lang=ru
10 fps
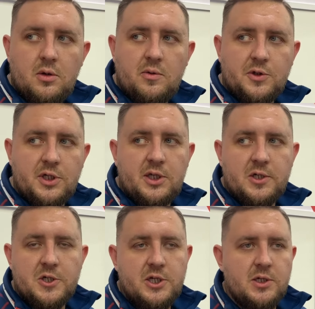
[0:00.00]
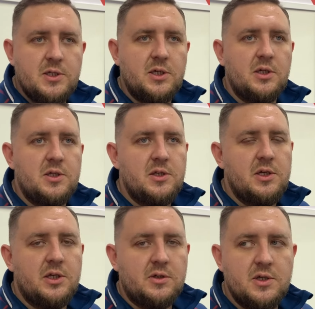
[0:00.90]
А вот тогда рождается
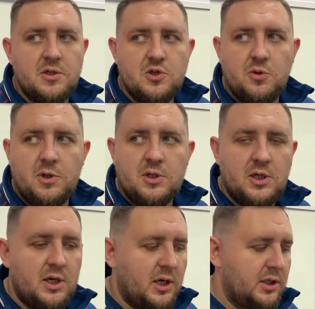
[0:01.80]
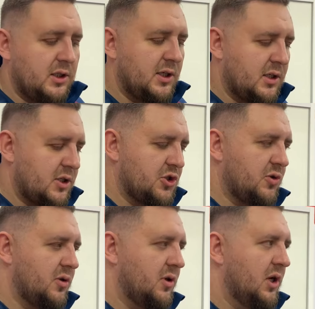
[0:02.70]
действительно класс инструмента, а не так,
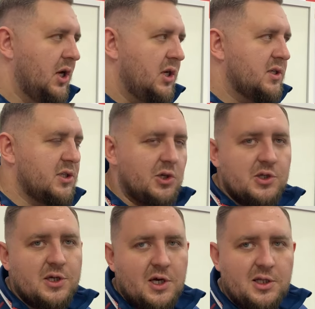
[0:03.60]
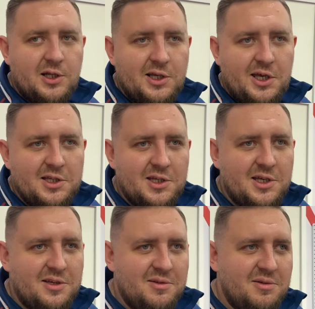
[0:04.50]
что создается какая-то
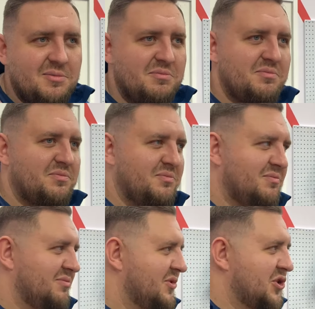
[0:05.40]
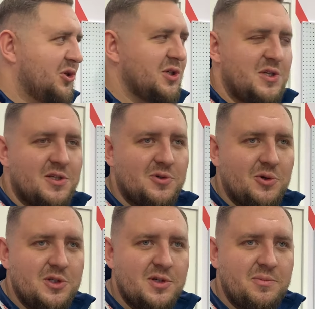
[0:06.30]
легенда, что-то
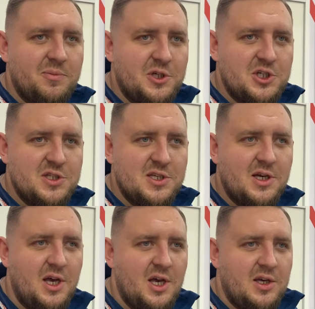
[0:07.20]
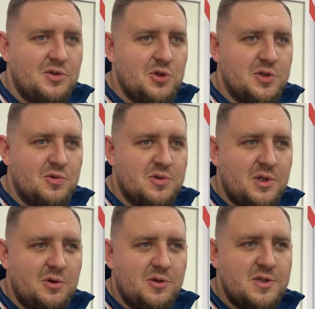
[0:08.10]
откуда-то пишется, и все, и он
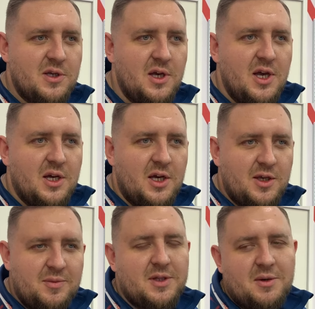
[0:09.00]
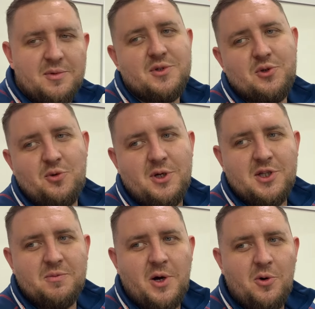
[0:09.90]
становится каким-то там
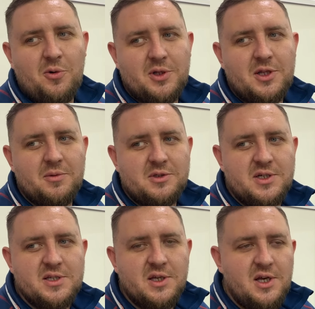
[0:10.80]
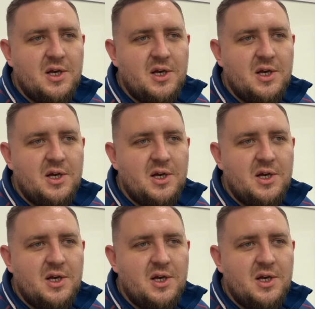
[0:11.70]
инструментом какого-то там класса.